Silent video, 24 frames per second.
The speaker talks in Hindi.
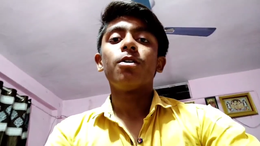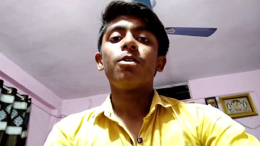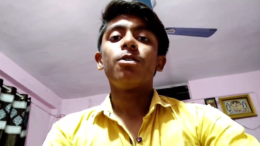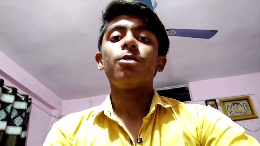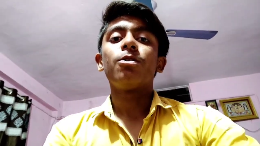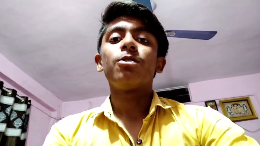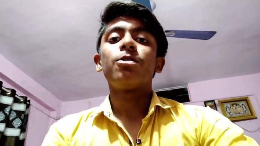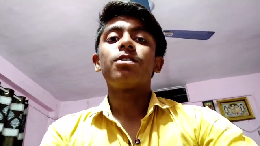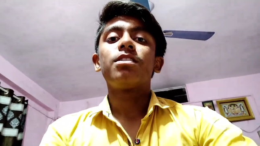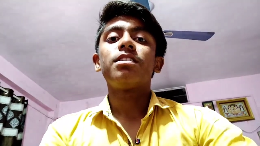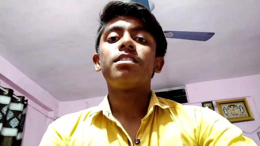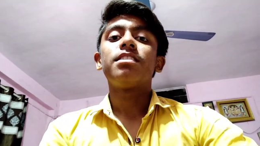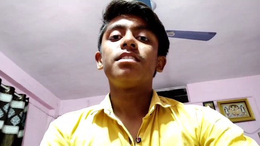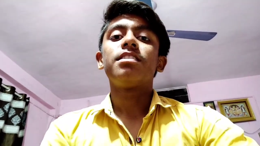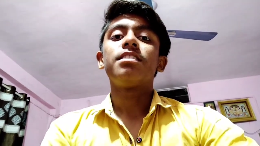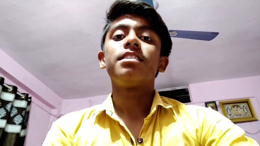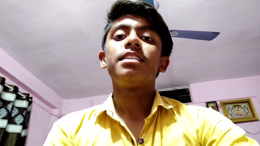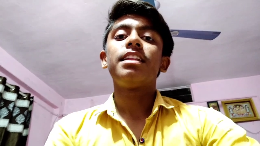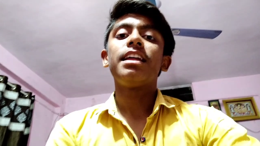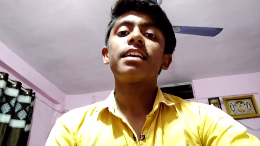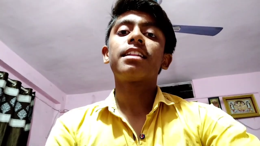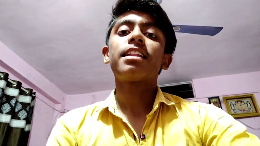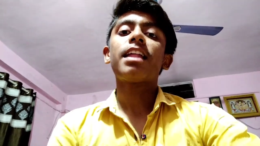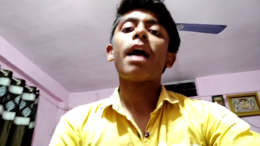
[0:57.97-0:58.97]
और
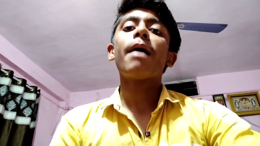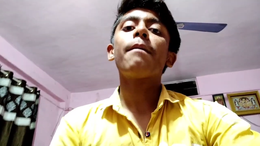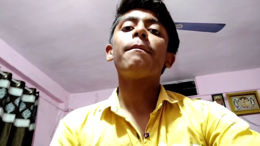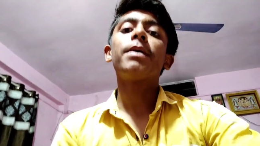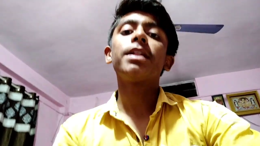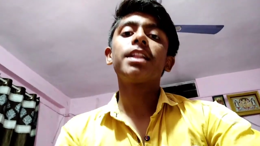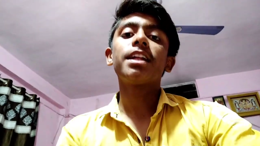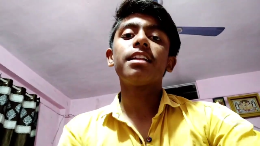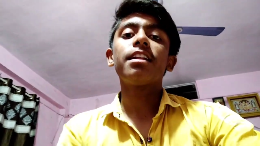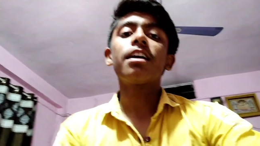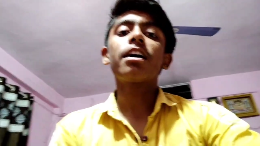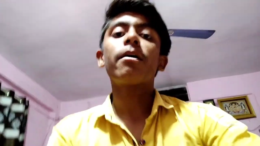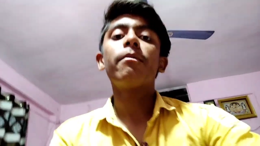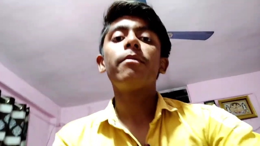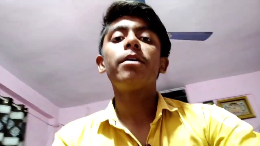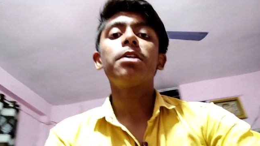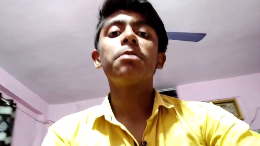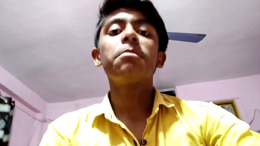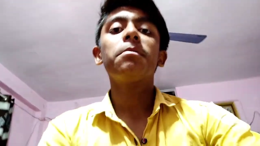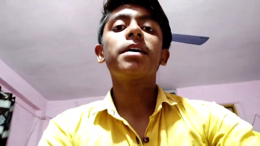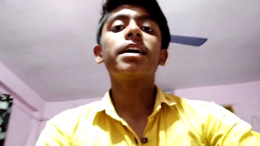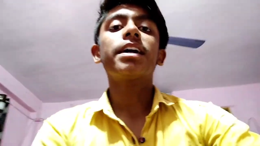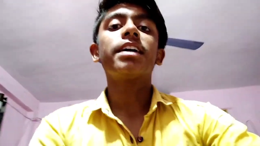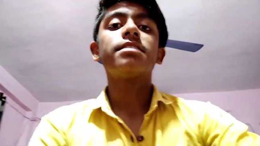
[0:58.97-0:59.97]
देखते हैं आप बताना
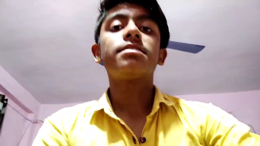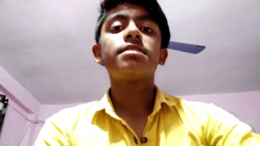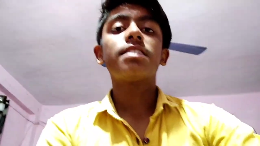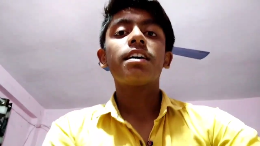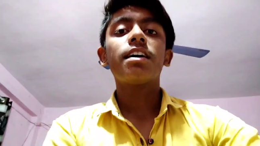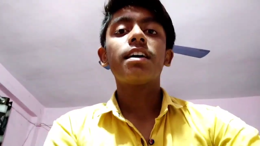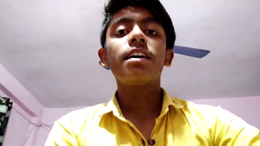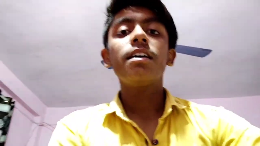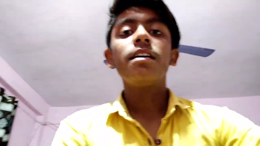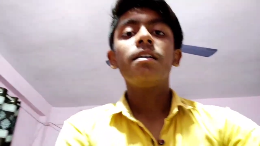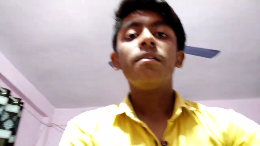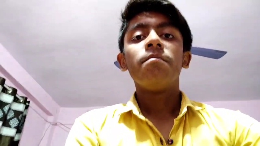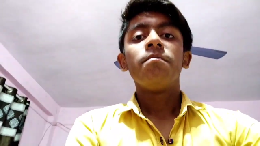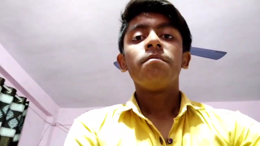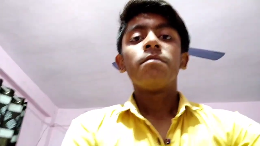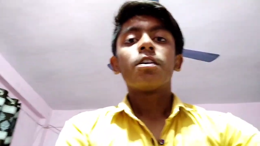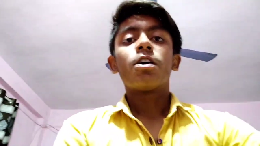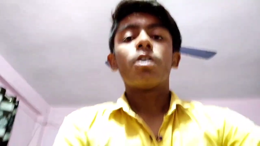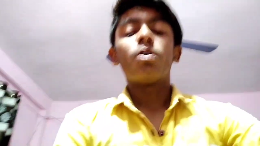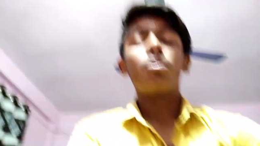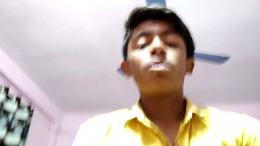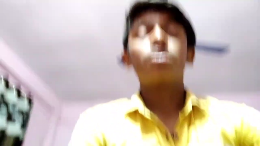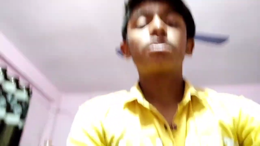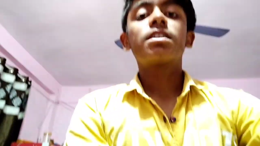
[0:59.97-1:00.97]
कमेंट में कैसा है
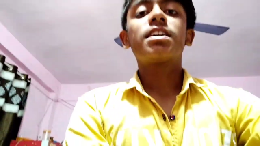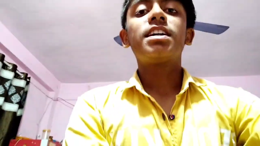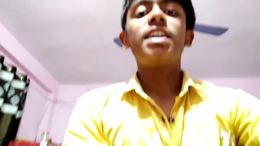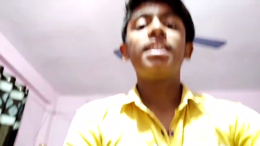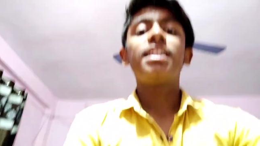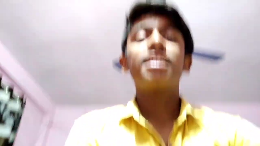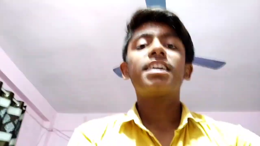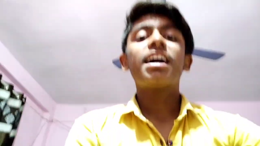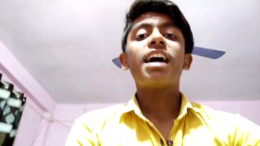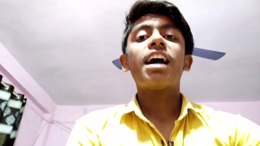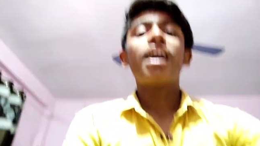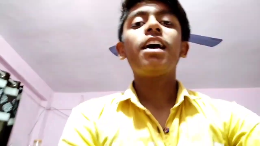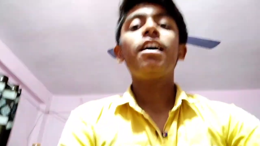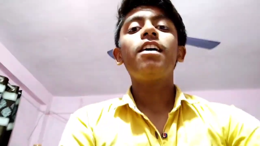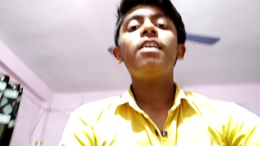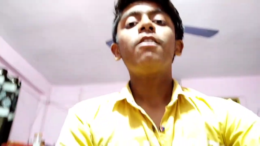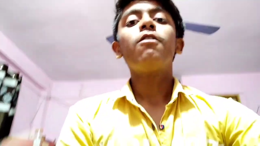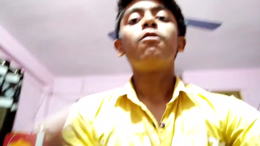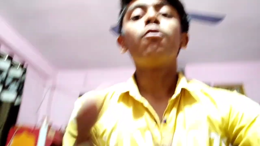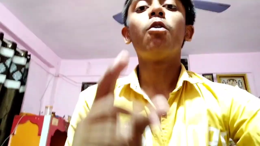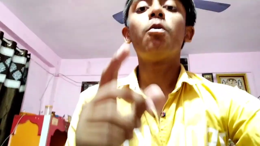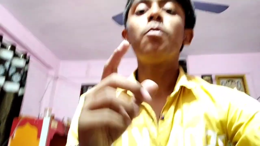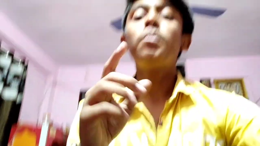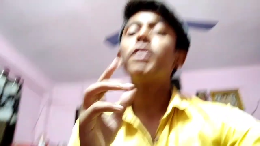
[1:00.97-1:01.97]
और किन का है
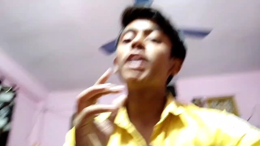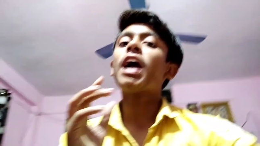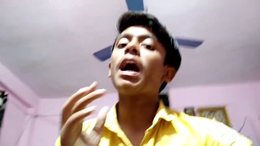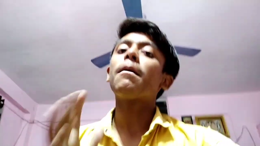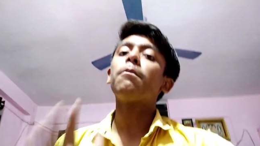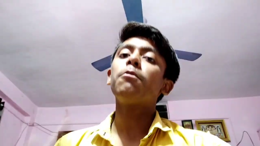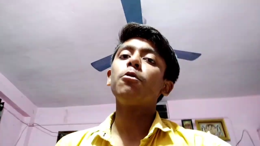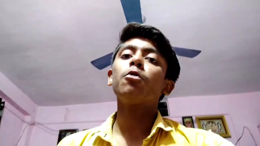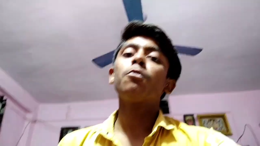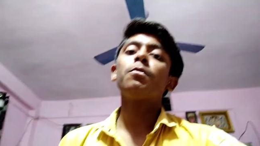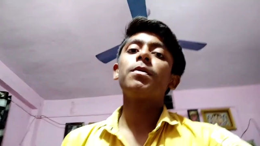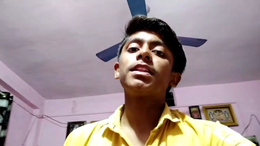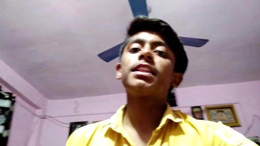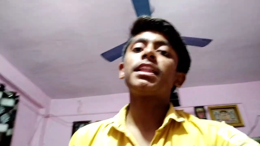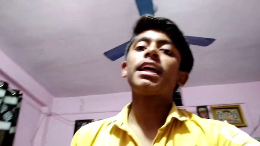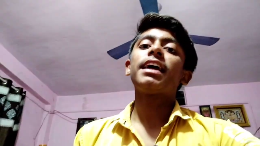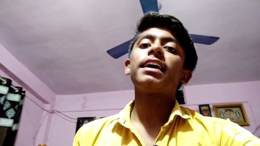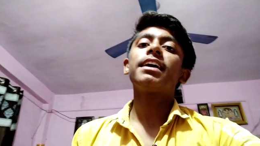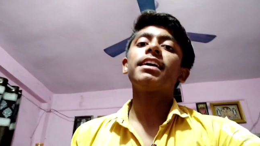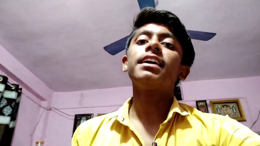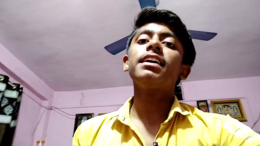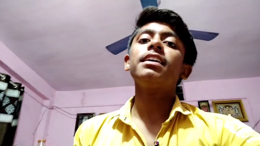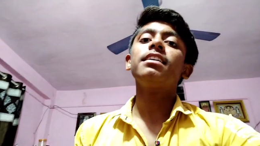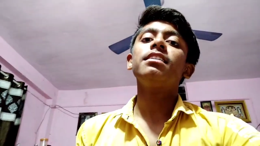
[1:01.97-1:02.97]
वो भी आप लोग
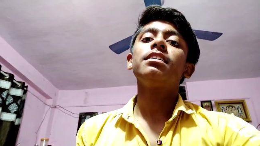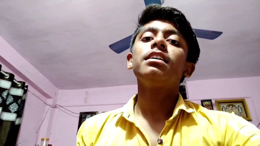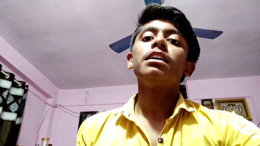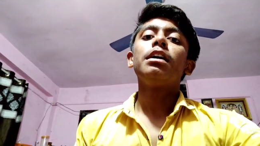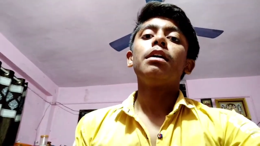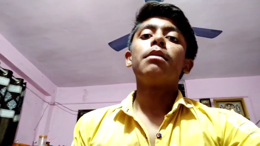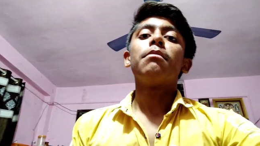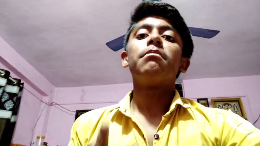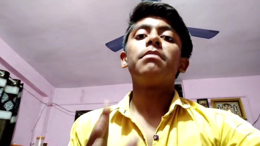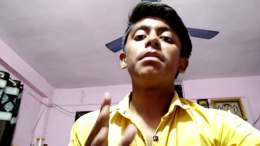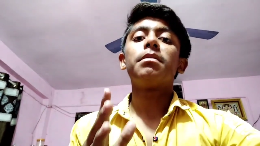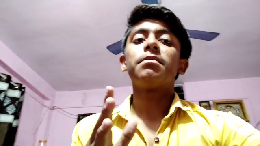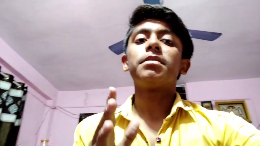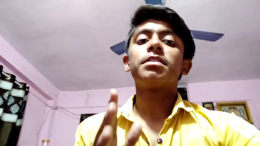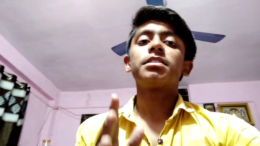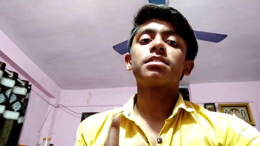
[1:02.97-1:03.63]
बताएंगे मैं